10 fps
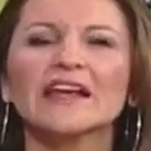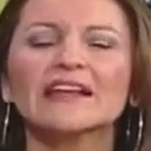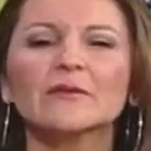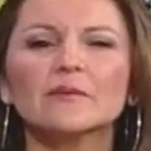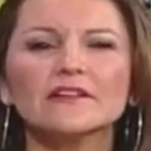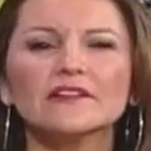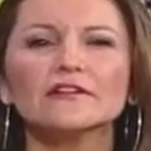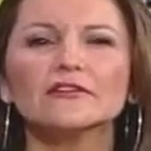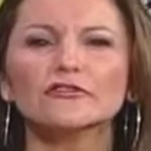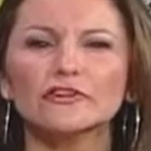¿Qué pasa si
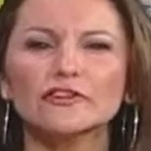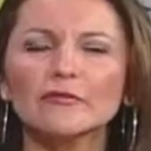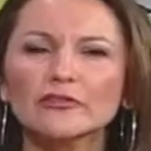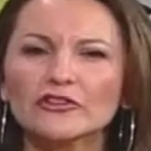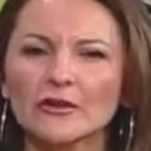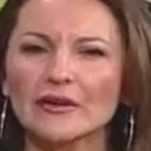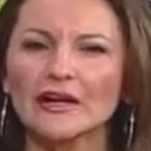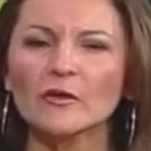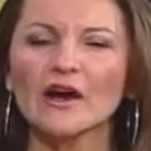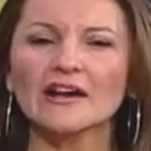nos sentamos a
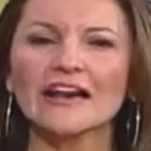evaluar